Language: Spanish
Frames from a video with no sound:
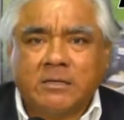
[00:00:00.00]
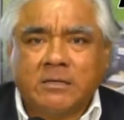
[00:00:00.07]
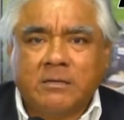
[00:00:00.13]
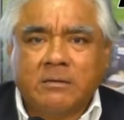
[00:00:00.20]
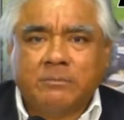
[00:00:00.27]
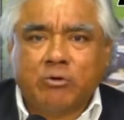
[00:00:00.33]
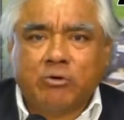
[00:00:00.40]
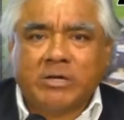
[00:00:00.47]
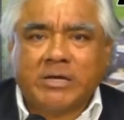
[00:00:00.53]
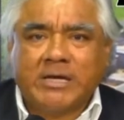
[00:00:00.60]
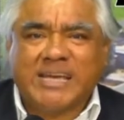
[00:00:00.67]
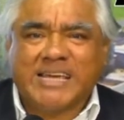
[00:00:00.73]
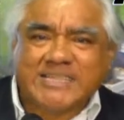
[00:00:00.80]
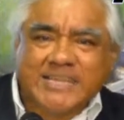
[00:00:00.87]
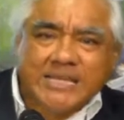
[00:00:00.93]
Porque
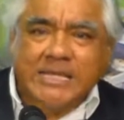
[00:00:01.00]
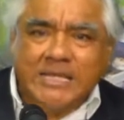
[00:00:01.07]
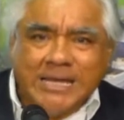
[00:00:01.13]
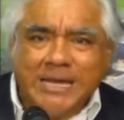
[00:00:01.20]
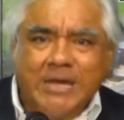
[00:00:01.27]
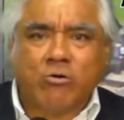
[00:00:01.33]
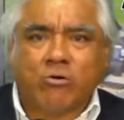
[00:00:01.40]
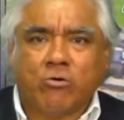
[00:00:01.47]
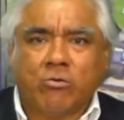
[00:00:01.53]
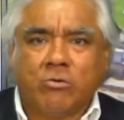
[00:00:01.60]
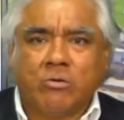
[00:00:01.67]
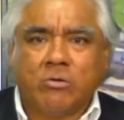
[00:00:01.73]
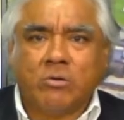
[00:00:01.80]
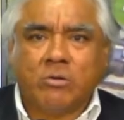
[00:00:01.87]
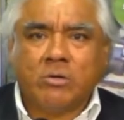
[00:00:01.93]
ese
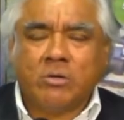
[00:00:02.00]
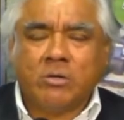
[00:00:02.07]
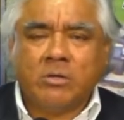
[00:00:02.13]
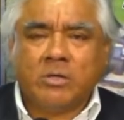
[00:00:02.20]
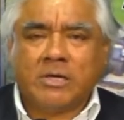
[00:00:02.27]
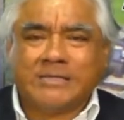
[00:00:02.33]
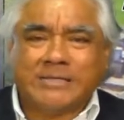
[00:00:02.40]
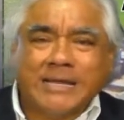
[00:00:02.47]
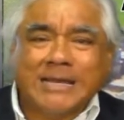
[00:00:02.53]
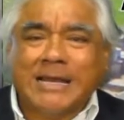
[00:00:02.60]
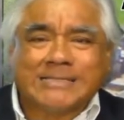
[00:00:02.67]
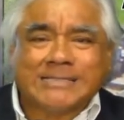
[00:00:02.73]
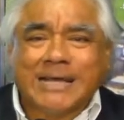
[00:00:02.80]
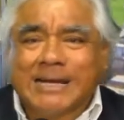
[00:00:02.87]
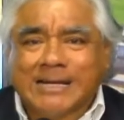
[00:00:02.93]
dinero que está en
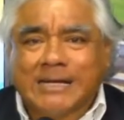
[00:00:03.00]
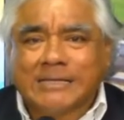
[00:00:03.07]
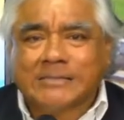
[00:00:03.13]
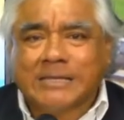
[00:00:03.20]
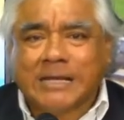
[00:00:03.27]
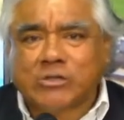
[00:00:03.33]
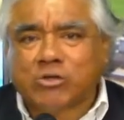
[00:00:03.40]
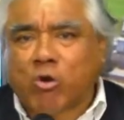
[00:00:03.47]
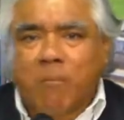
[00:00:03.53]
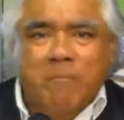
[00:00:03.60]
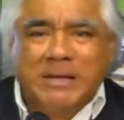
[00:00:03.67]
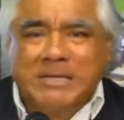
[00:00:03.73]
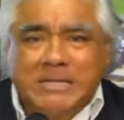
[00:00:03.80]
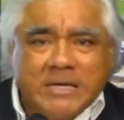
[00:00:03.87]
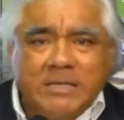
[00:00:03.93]
las arcas de las
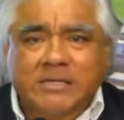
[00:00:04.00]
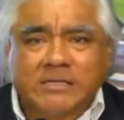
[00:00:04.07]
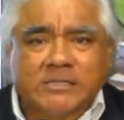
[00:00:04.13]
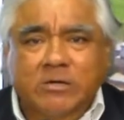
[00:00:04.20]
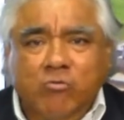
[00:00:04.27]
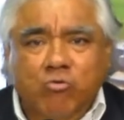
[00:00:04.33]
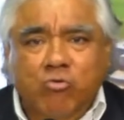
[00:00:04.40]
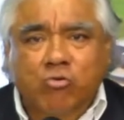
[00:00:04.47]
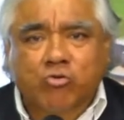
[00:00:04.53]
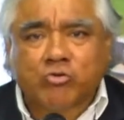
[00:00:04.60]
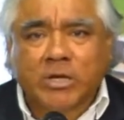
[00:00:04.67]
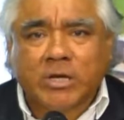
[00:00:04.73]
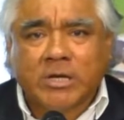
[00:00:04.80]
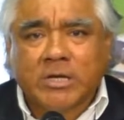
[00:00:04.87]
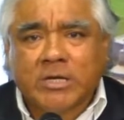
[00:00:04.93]
compañías de
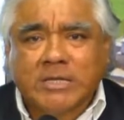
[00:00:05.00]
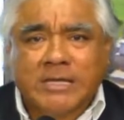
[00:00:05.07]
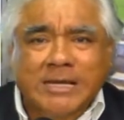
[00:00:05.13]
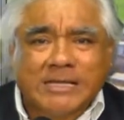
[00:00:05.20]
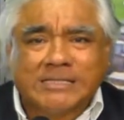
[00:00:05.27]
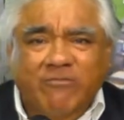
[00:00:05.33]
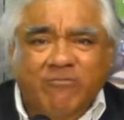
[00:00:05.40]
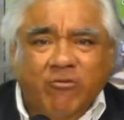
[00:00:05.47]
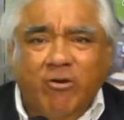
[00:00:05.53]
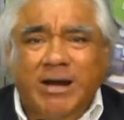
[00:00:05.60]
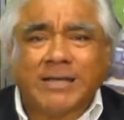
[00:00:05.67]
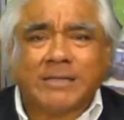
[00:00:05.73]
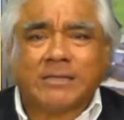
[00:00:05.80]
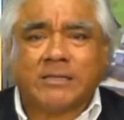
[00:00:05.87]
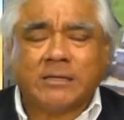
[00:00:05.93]
seguros y de las
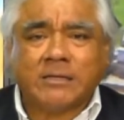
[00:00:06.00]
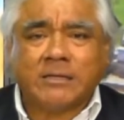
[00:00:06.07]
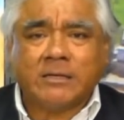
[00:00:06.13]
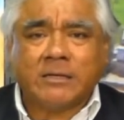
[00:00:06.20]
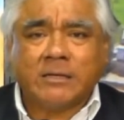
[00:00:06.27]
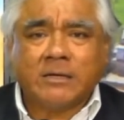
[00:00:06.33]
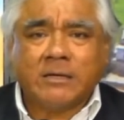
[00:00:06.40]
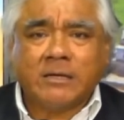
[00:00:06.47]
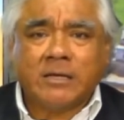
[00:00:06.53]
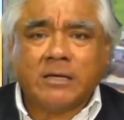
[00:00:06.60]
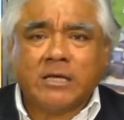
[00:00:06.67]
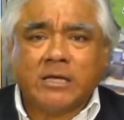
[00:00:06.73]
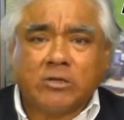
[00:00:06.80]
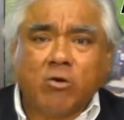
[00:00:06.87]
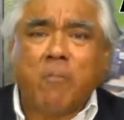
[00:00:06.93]
AFOCAT,
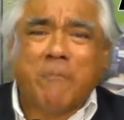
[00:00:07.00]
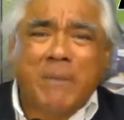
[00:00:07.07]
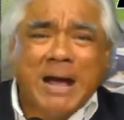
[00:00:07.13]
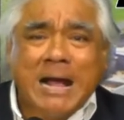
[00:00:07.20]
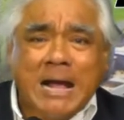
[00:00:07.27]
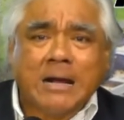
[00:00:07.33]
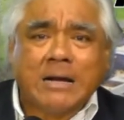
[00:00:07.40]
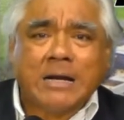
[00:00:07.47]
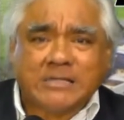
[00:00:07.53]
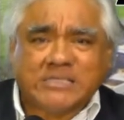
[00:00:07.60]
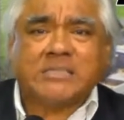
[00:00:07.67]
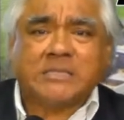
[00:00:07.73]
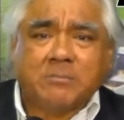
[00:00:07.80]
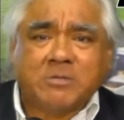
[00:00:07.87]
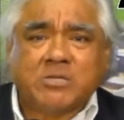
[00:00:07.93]
que no pagan las
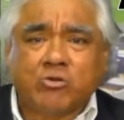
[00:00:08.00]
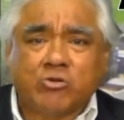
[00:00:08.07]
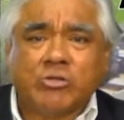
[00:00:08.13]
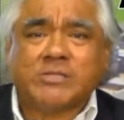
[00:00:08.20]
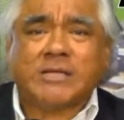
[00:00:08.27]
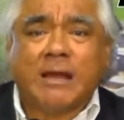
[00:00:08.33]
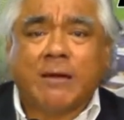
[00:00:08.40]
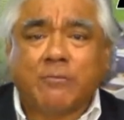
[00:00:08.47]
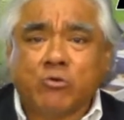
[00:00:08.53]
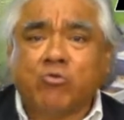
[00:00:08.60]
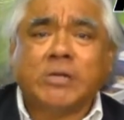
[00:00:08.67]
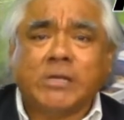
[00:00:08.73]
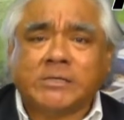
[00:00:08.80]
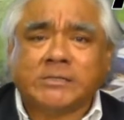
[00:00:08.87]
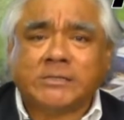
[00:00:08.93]
indemnizaciones a las
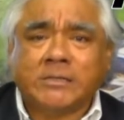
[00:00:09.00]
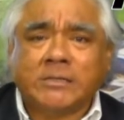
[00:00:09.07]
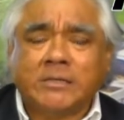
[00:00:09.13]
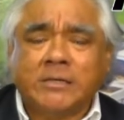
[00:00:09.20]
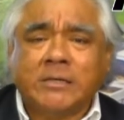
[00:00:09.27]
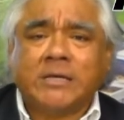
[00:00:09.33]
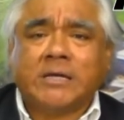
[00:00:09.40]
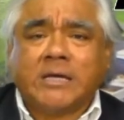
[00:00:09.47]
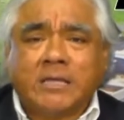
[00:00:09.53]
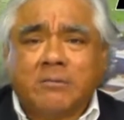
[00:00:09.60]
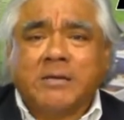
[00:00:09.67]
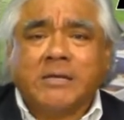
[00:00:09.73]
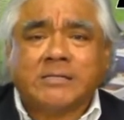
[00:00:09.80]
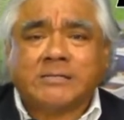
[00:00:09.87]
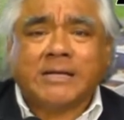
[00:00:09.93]
viudas, que
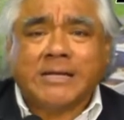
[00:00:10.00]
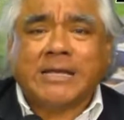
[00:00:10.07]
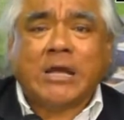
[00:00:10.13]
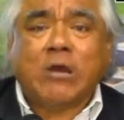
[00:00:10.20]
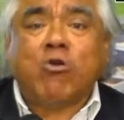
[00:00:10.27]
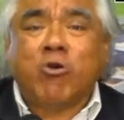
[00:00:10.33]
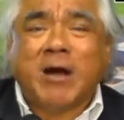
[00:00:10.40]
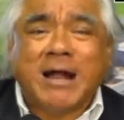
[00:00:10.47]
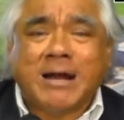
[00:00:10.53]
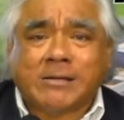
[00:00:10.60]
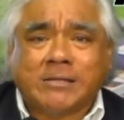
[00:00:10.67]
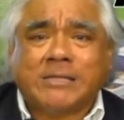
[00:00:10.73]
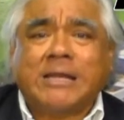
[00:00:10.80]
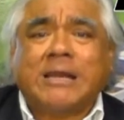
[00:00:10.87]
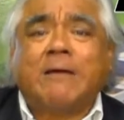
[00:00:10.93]
debía estar en el
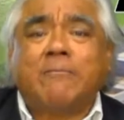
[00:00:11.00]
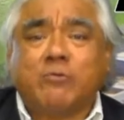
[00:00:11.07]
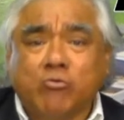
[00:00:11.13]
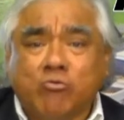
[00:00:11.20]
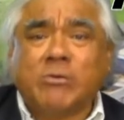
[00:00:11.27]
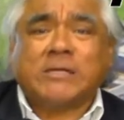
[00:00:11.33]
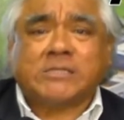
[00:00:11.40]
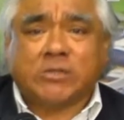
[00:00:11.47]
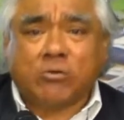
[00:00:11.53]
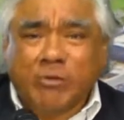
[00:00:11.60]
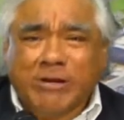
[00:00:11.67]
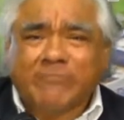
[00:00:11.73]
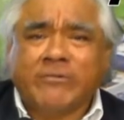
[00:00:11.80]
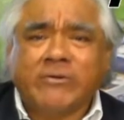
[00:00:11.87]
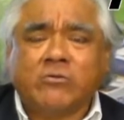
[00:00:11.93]
hogar de las viudas y
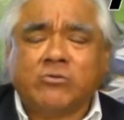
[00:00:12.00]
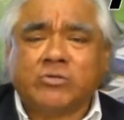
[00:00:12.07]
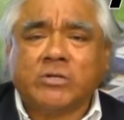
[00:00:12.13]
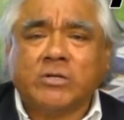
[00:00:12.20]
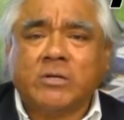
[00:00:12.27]
huérfanos,